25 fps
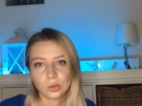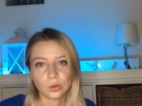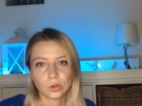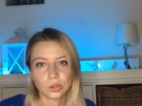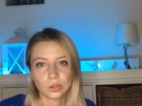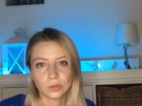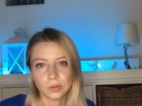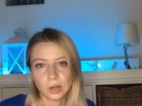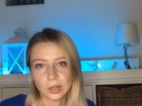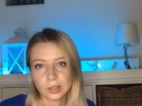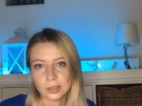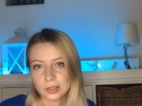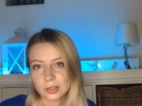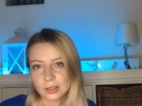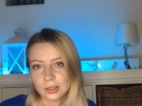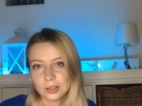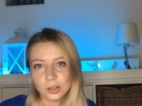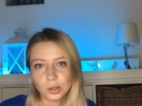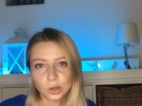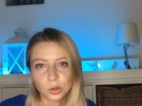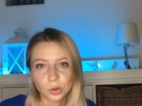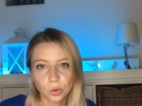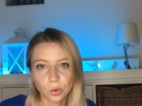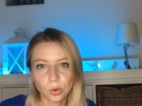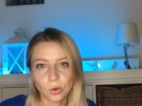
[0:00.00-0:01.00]
да, то есть вас
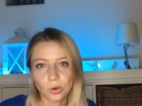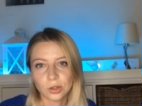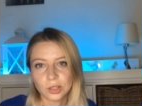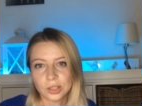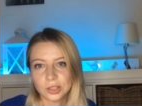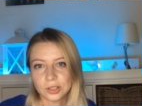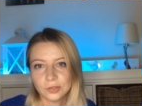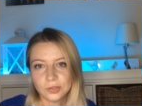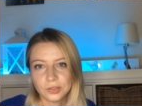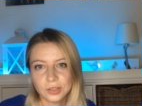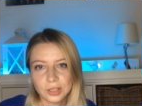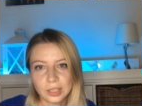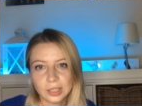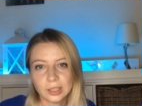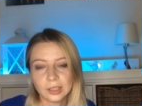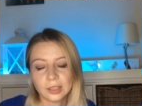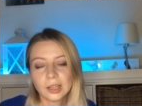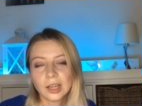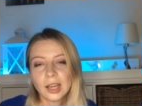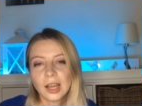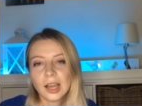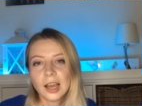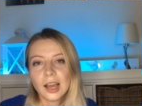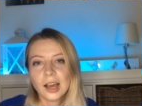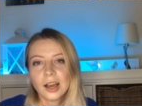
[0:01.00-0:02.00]
никто
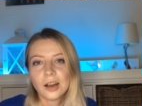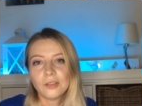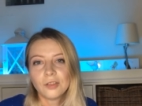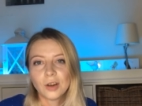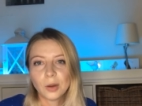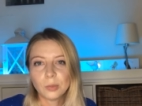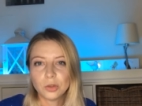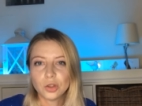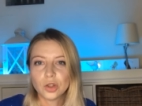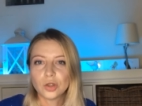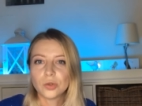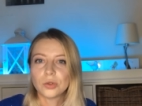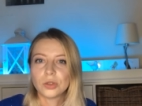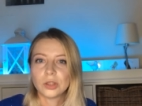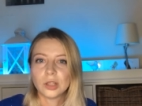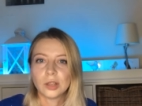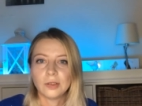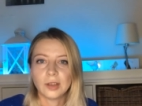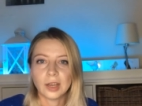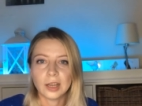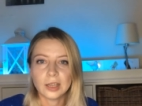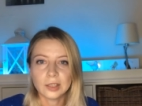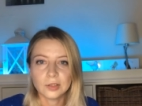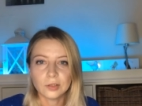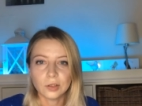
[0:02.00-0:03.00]
извне вам ничего не
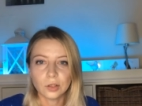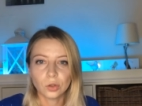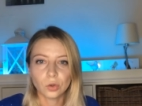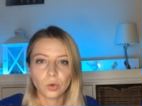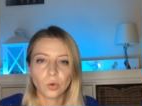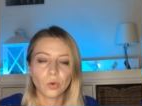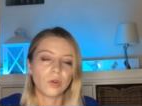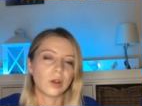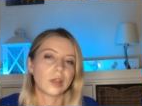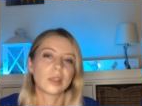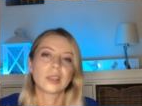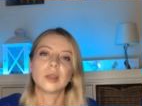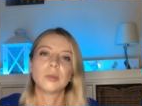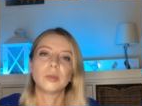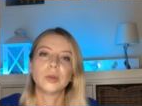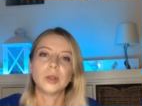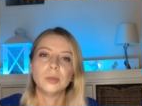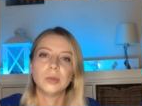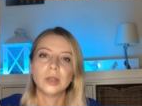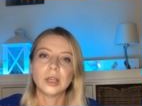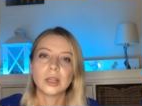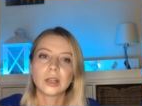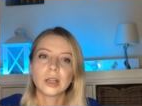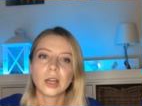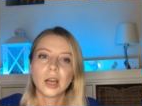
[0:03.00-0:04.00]
навязывает, но у вас,
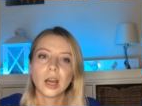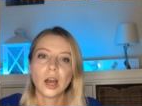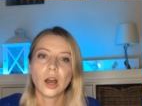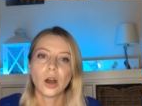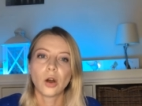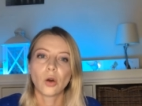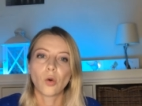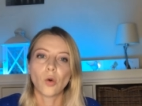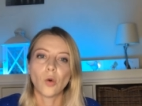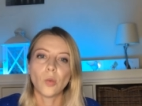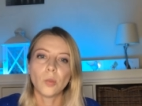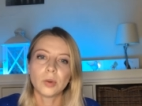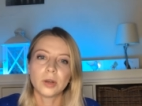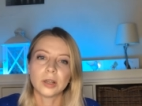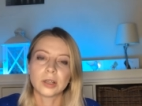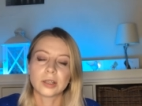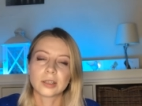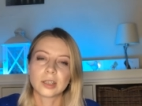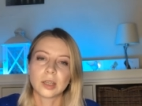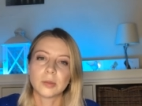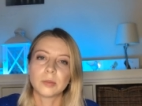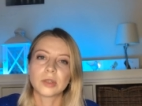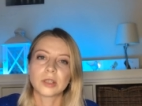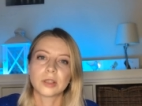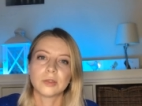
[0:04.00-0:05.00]
например,
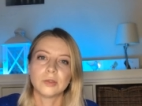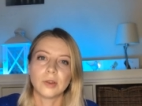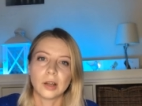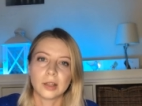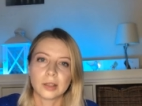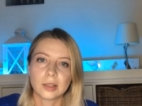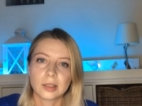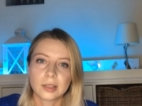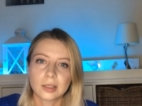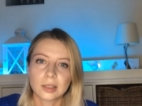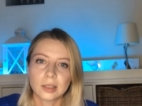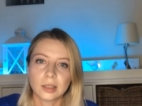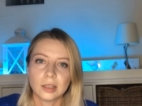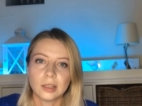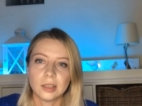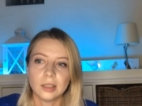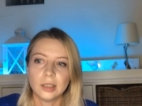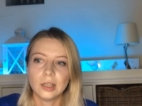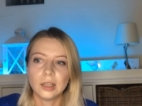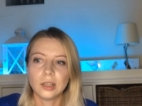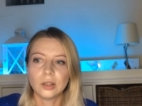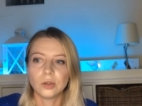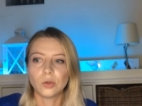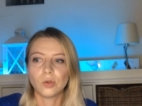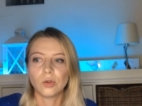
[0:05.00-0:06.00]
комплекс самозванца
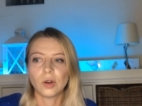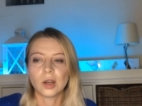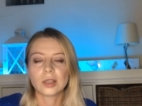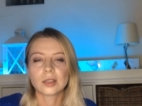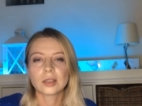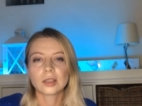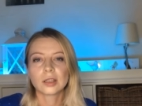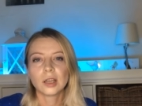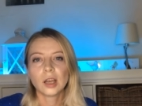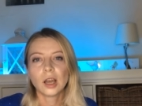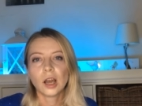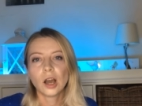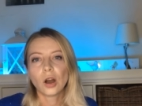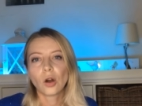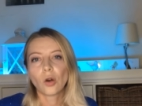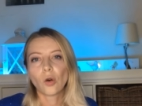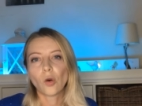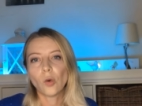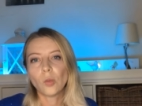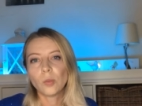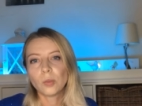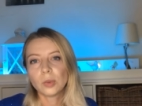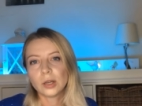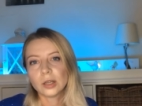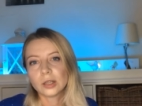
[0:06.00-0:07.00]
или у вас
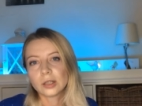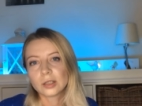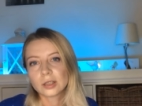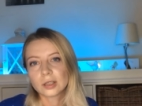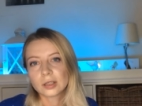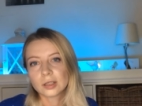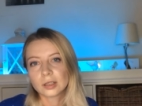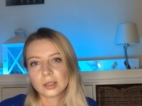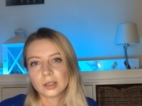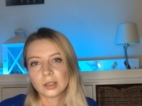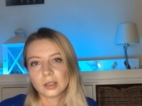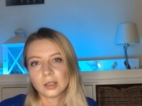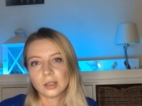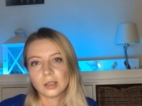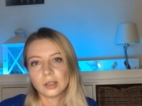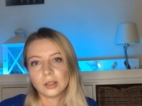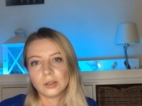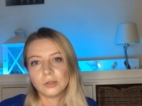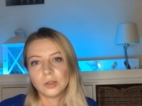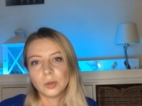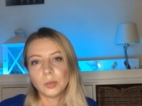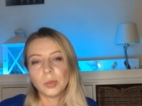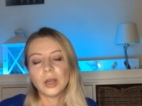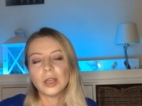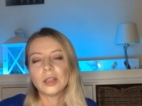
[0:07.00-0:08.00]
комплекс
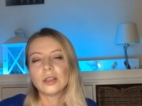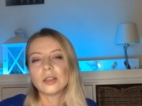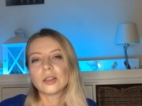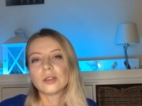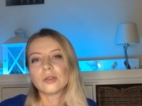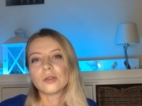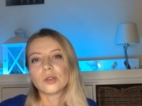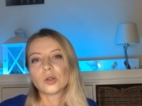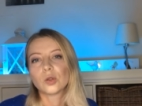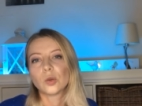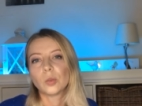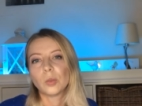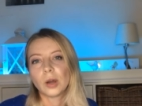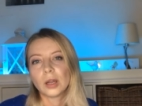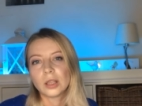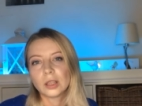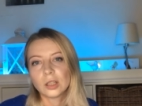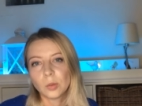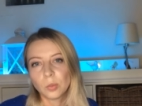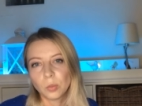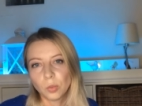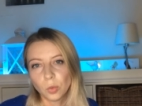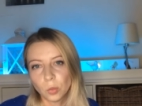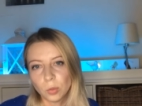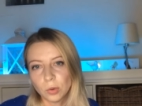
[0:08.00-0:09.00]
э, «вы боитесь выступать
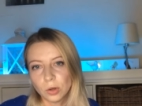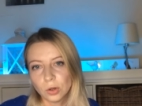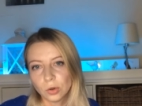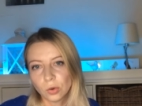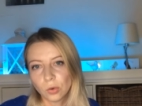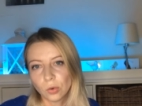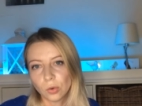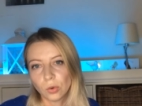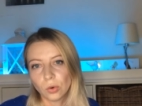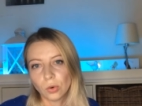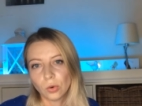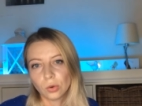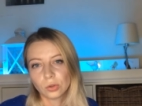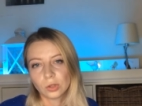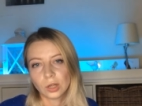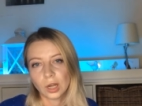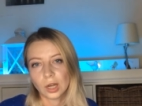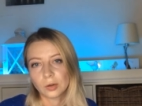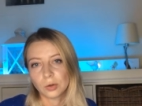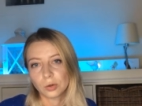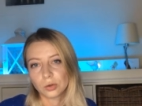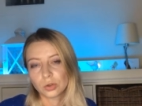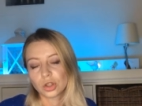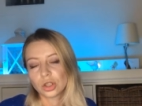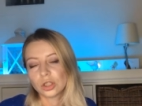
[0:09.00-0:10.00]
на публику». Он,
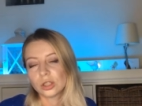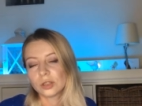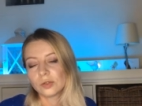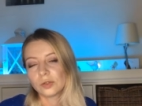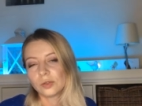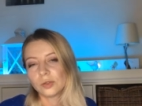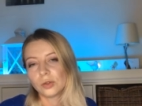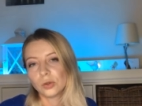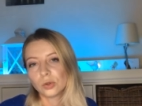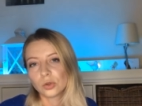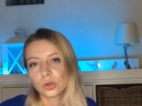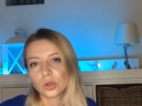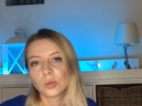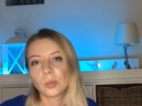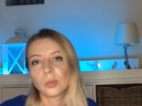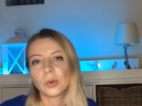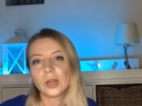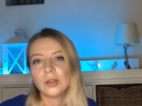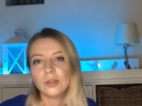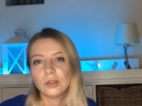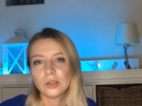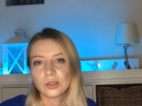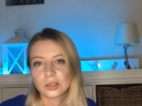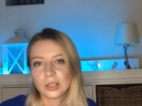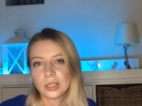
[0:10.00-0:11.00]
как, он, же, он же
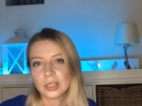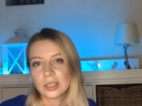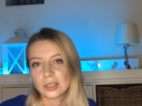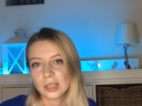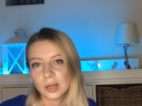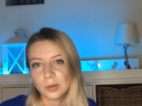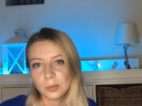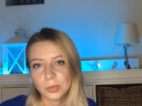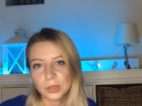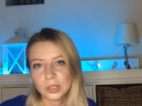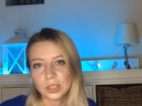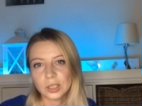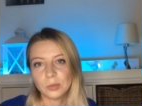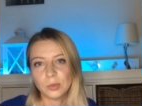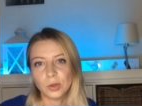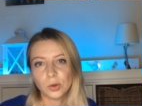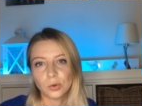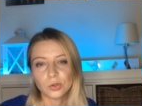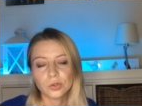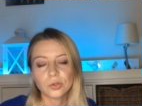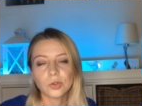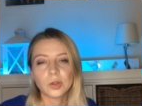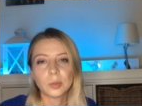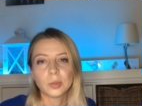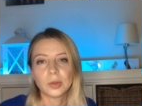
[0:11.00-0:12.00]
появился не сам по
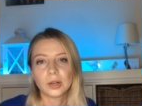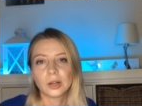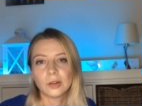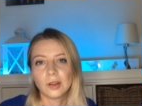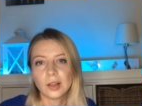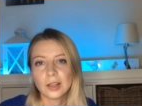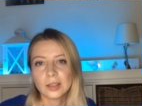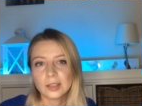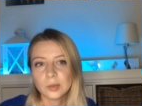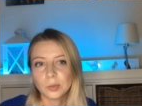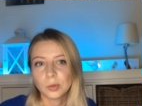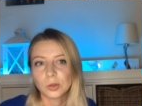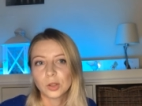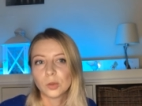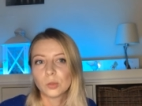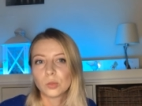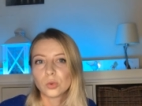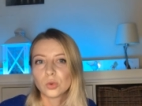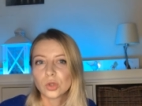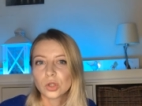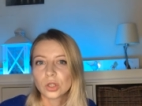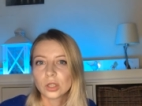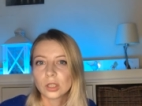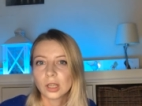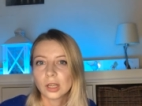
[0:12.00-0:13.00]
себе, он сформировался,
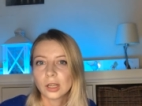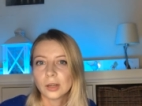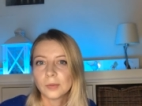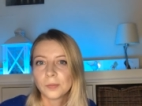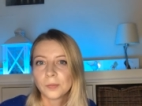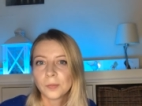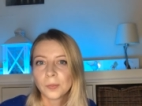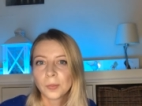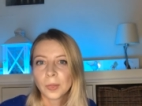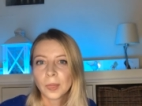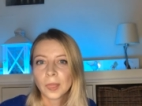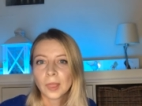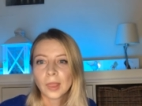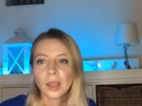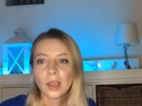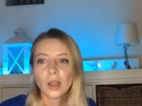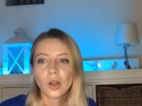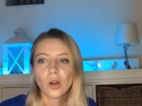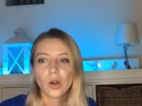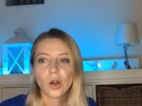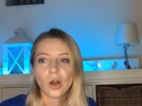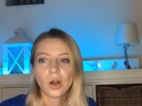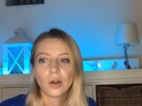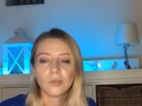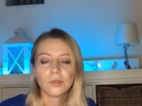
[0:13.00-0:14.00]
потому что
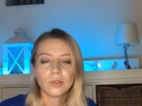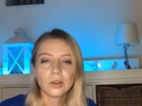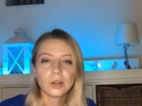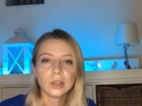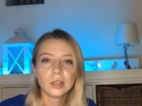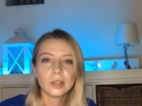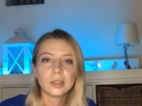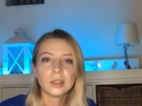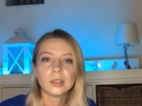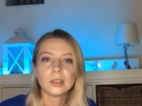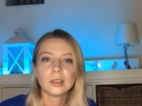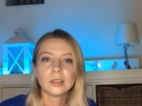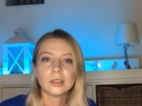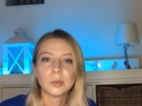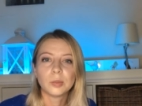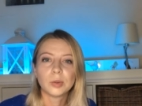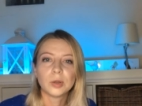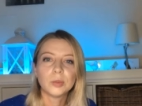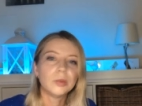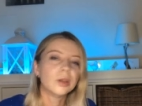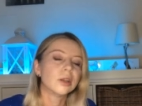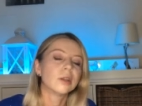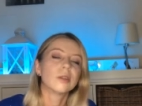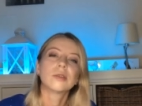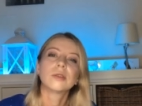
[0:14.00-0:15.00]
вы,
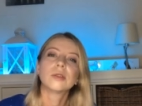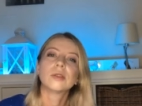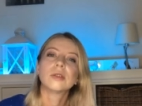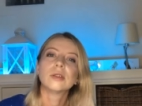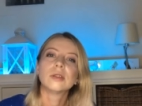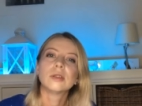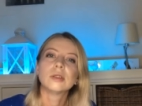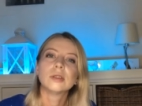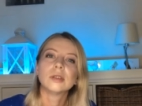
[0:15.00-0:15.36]
например,